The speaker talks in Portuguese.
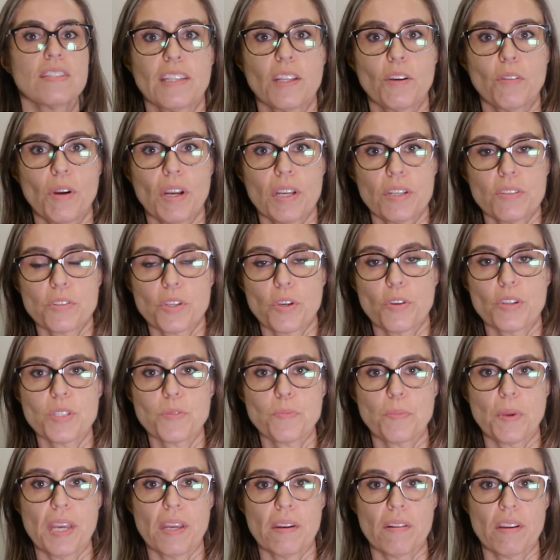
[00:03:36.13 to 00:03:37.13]
Então é isso que eu
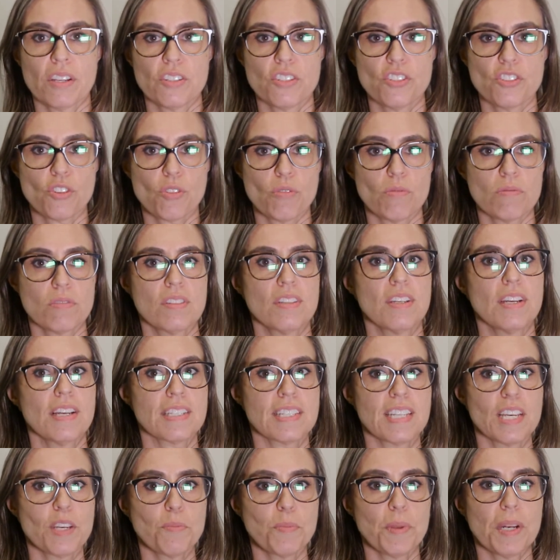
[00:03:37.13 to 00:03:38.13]
espero, que a gente consiga
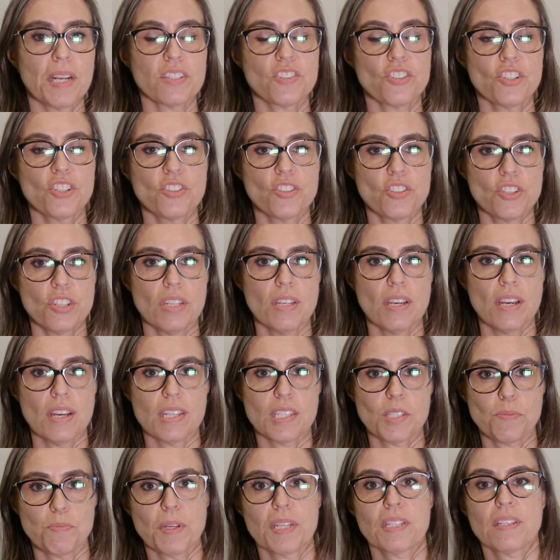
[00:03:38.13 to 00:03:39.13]
sempre atingir
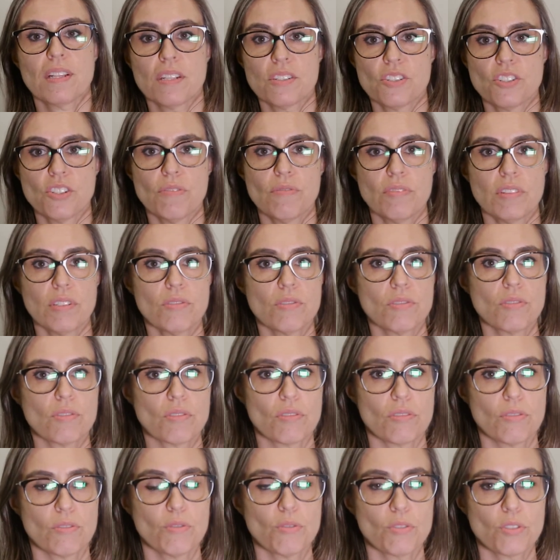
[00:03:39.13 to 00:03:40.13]
a expectativa
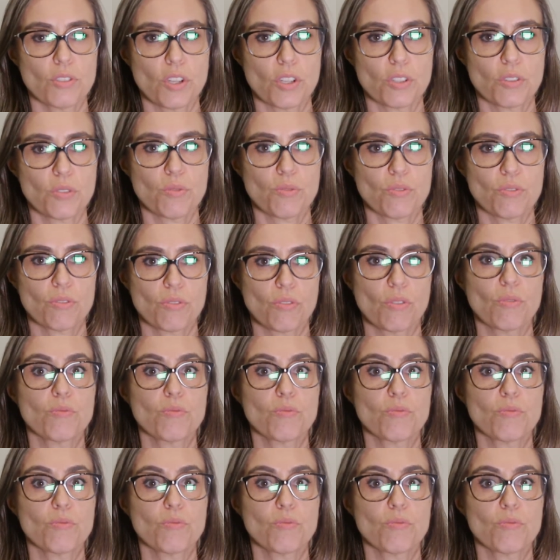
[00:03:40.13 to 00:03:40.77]
dos, dos nossos